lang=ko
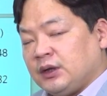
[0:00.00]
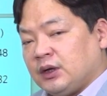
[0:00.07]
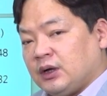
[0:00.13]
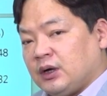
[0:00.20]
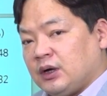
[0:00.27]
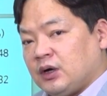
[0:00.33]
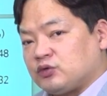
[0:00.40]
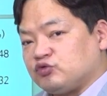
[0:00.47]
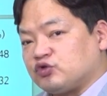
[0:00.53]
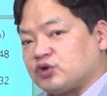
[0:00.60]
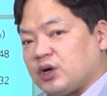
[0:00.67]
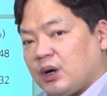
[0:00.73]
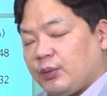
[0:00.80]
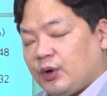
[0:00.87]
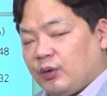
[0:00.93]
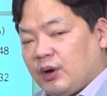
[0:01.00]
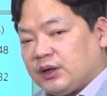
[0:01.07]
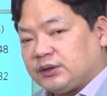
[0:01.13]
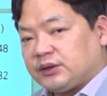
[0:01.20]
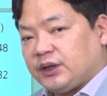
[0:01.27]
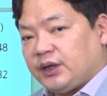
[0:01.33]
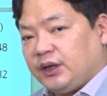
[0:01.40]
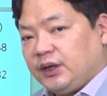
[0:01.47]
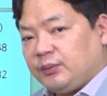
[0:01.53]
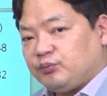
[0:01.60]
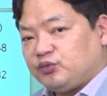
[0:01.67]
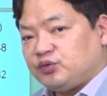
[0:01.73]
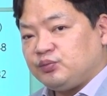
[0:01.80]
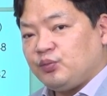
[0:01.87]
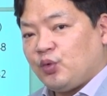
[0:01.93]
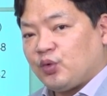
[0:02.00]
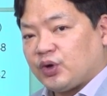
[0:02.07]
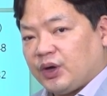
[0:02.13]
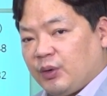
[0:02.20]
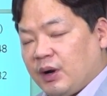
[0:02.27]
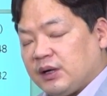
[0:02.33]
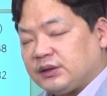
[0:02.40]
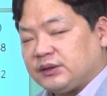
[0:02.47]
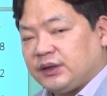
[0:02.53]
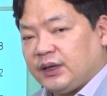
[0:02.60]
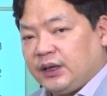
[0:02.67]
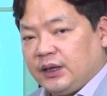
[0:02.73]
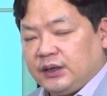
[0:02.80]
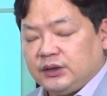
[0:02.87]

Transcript: 어 국가별 확대, 품목의 확대